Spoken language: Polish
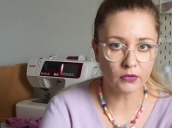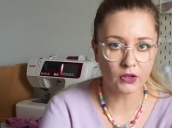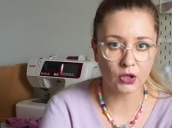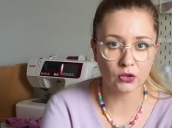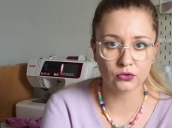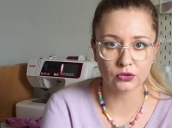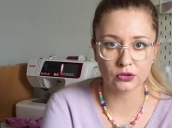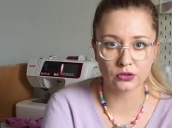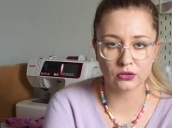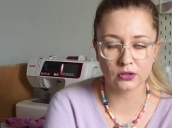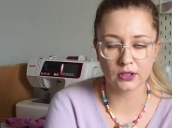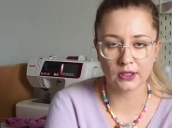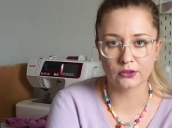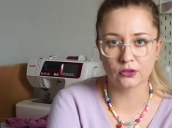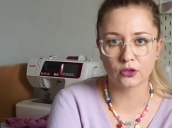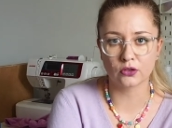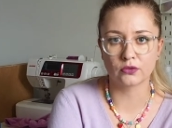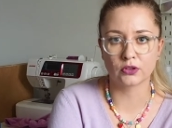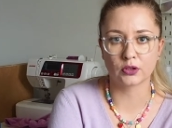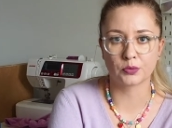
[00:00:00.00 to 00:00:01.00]
o tych
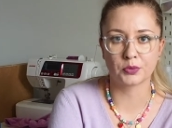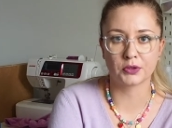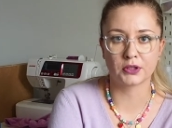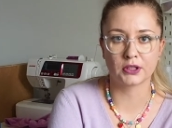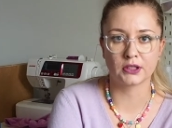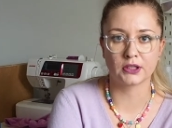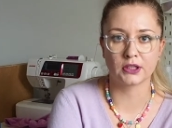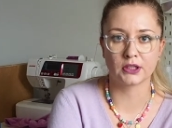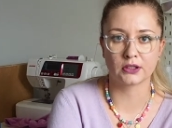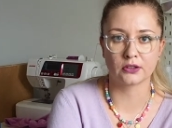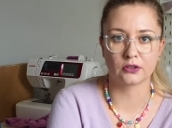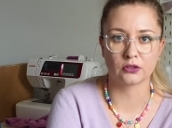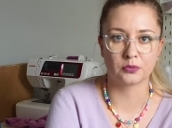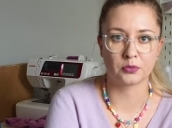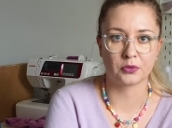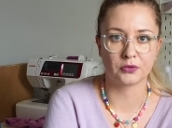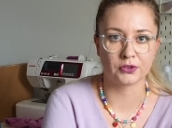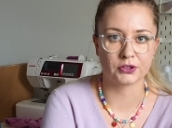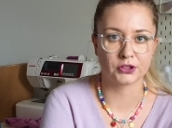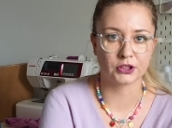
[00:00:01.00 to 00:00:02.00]
dodatkowych pytaniach i
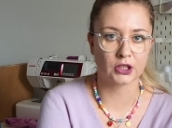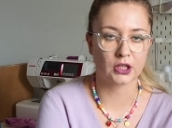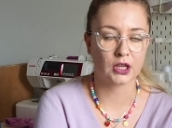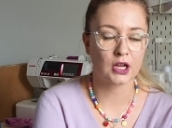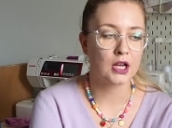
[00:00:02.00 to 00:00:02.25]
odpowiedziach.